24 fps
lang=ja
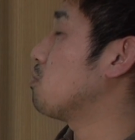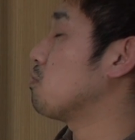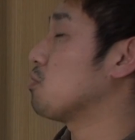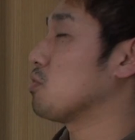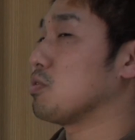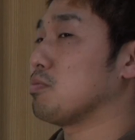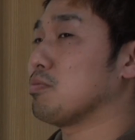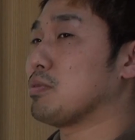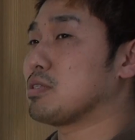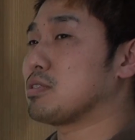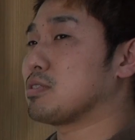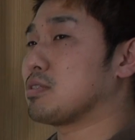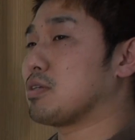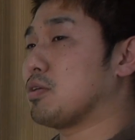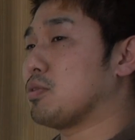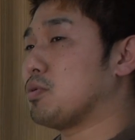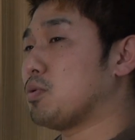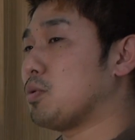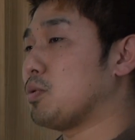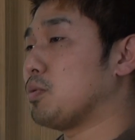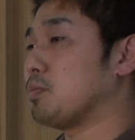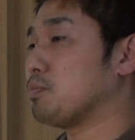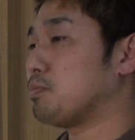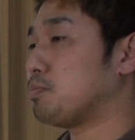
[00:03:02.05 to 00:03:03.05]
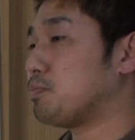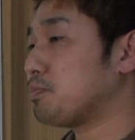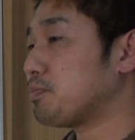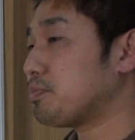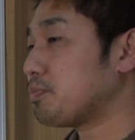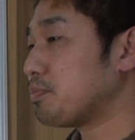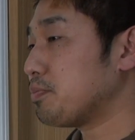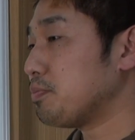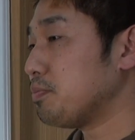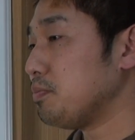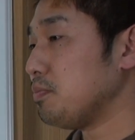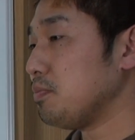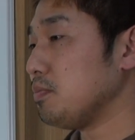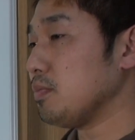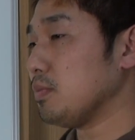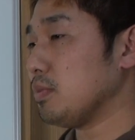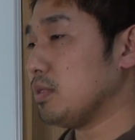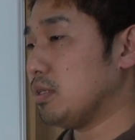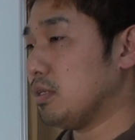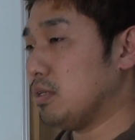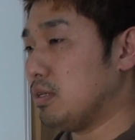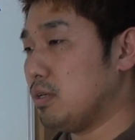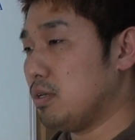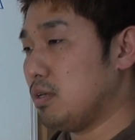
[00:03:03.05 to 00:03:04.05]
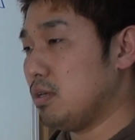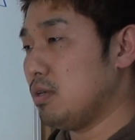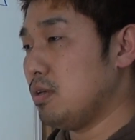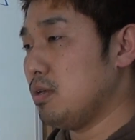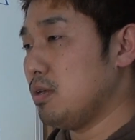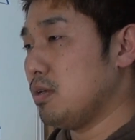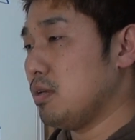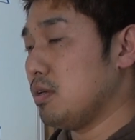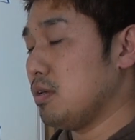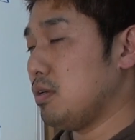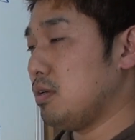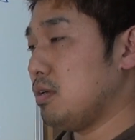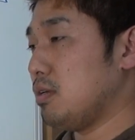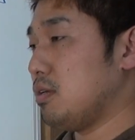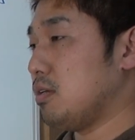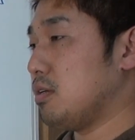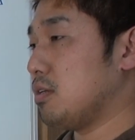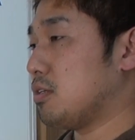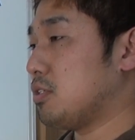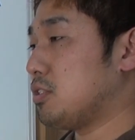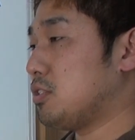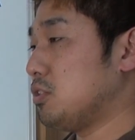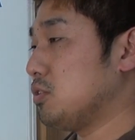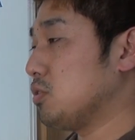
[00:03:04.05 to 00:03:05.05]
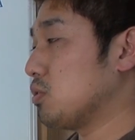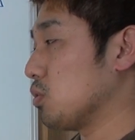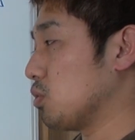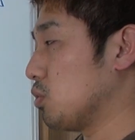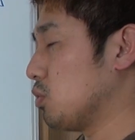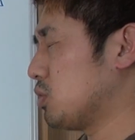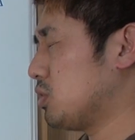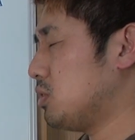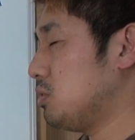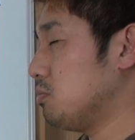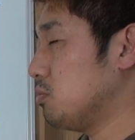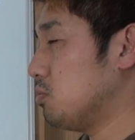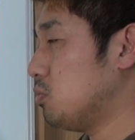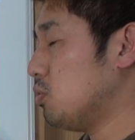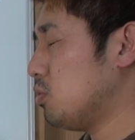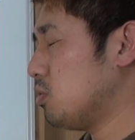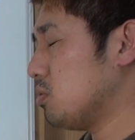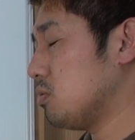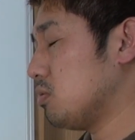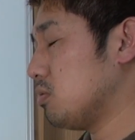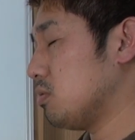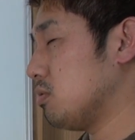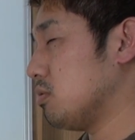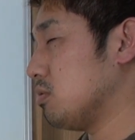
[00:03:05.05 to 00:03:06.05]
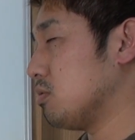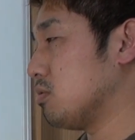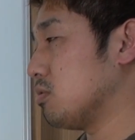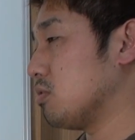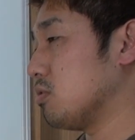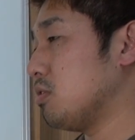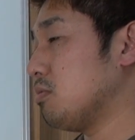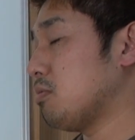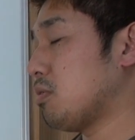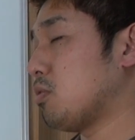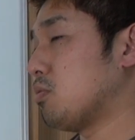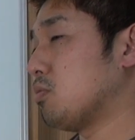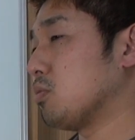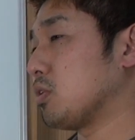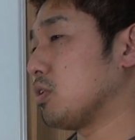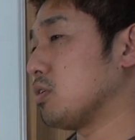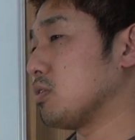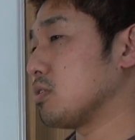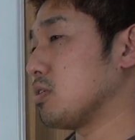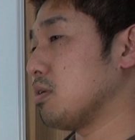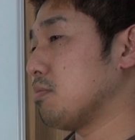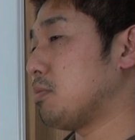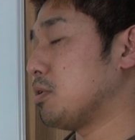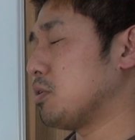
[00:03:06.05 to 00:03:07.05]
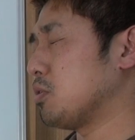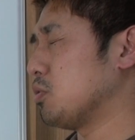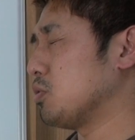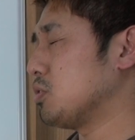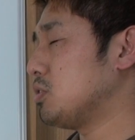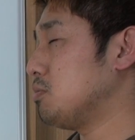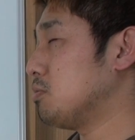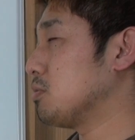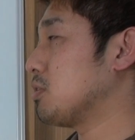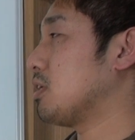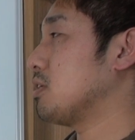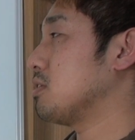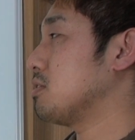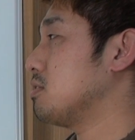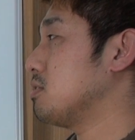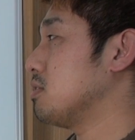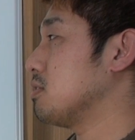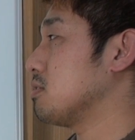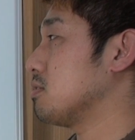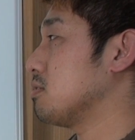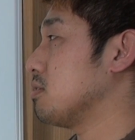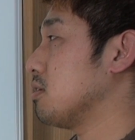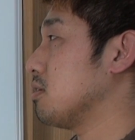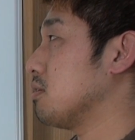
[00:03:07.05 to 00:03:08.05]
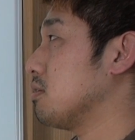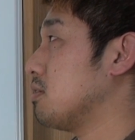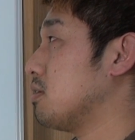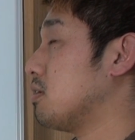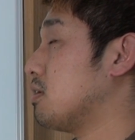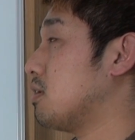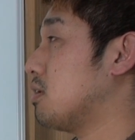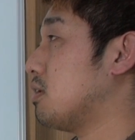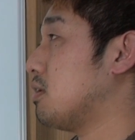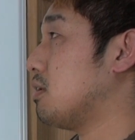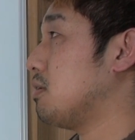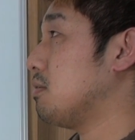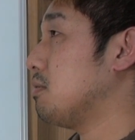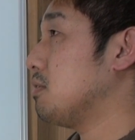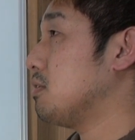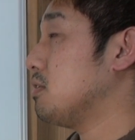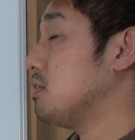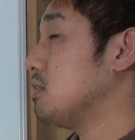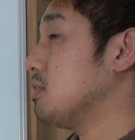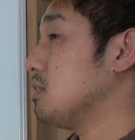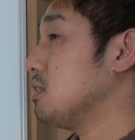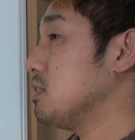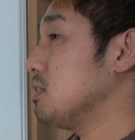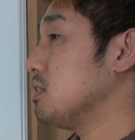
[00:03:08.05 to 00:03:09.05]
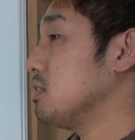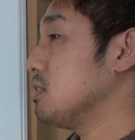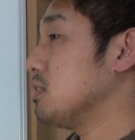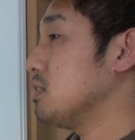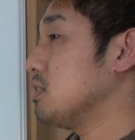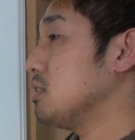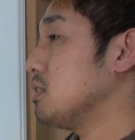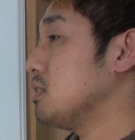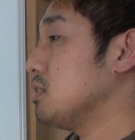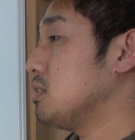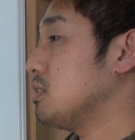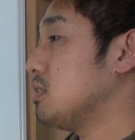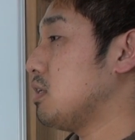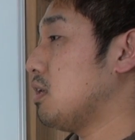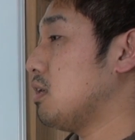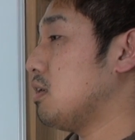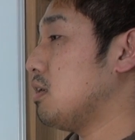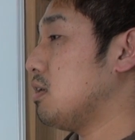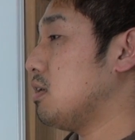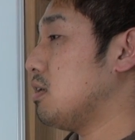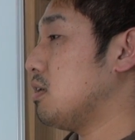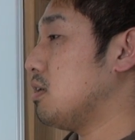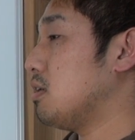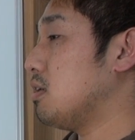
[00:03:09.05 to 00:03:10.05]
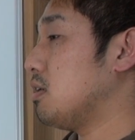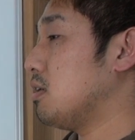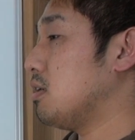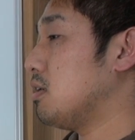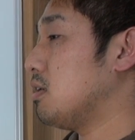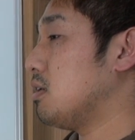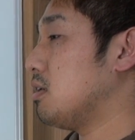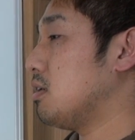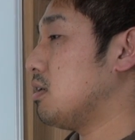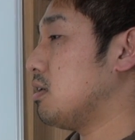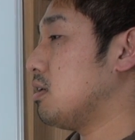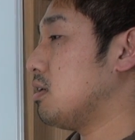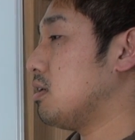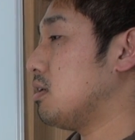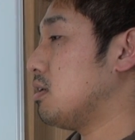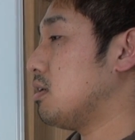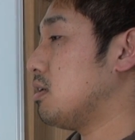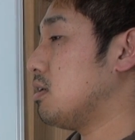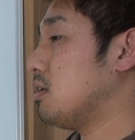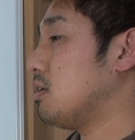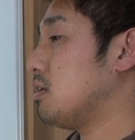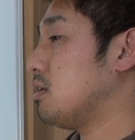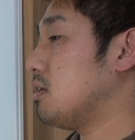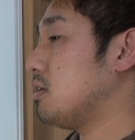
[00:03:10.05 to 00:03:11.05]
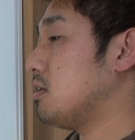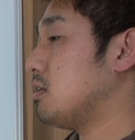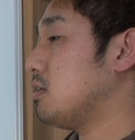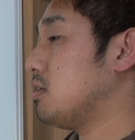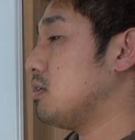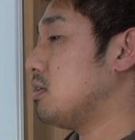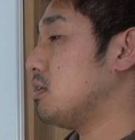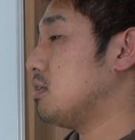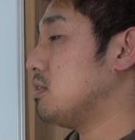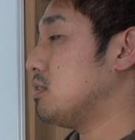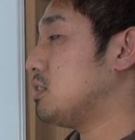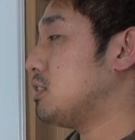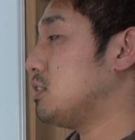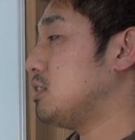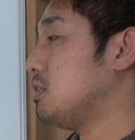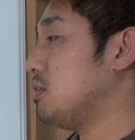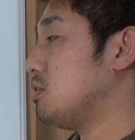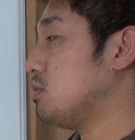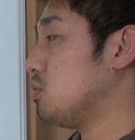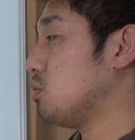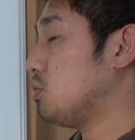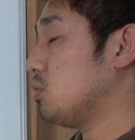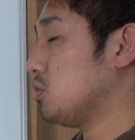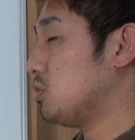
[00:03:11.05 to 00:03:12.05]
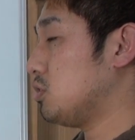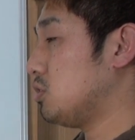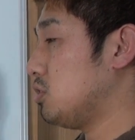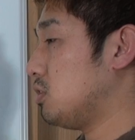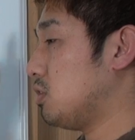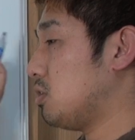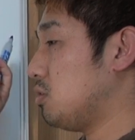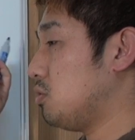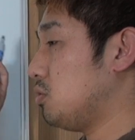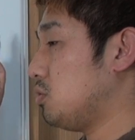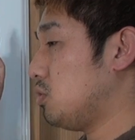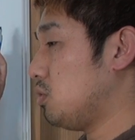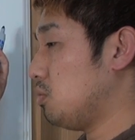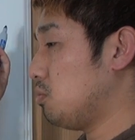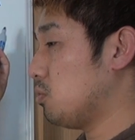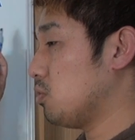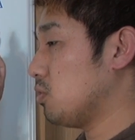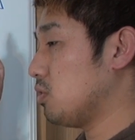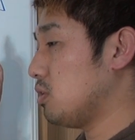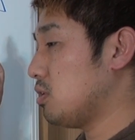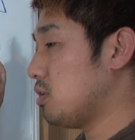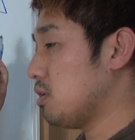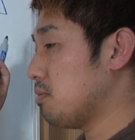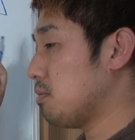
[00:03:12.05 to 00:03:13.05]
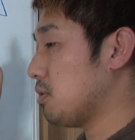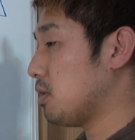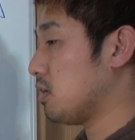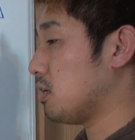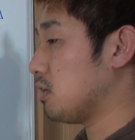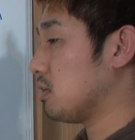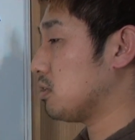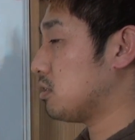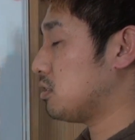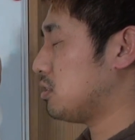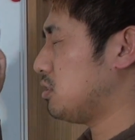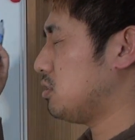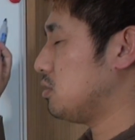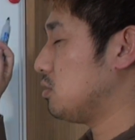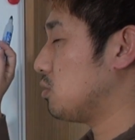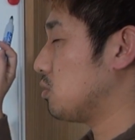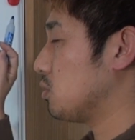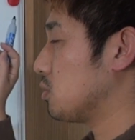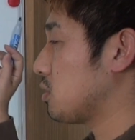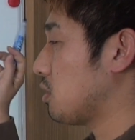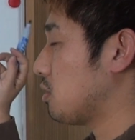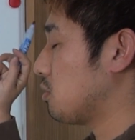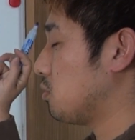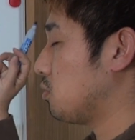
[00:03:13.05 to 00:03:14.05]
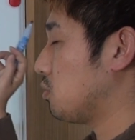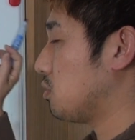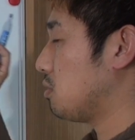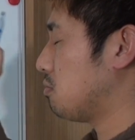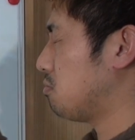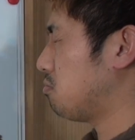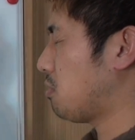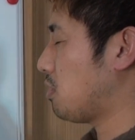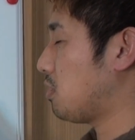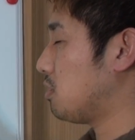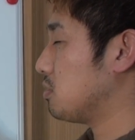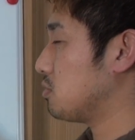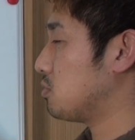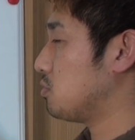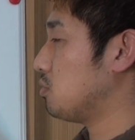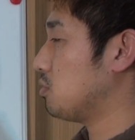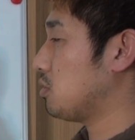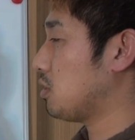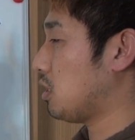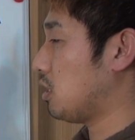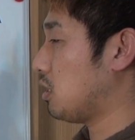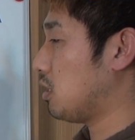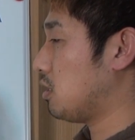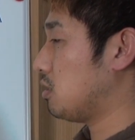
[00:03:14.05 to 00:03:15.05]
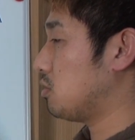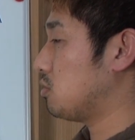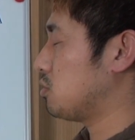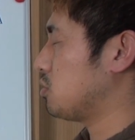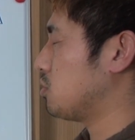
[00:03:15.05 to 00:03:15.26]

思いますけど、えー、きちんとどっちも僕、うん、今思ったけどやっぱりどっちも大切ですねだから、えー自然とこっち行ける人もいればきちんと左脳でバランスよく考える